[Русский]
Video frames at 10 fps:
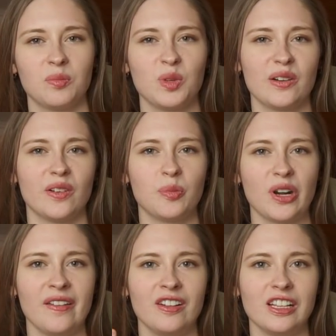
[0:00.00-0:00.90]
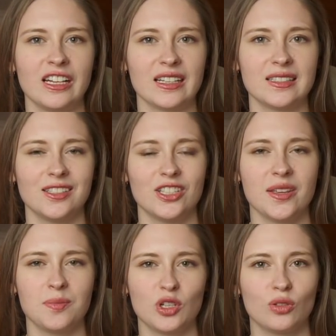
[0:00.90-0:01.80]
Первое правило —
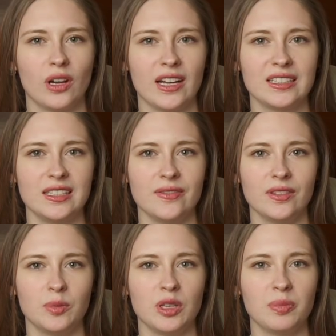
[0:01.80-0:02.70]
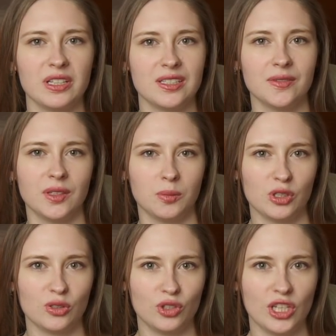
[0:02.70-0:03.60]
различать между активным и
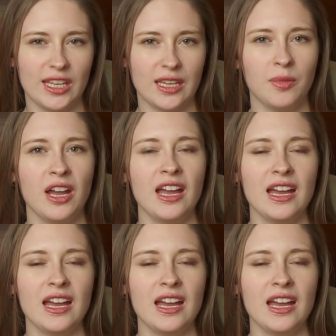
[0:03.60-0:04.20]
пассивным изучением.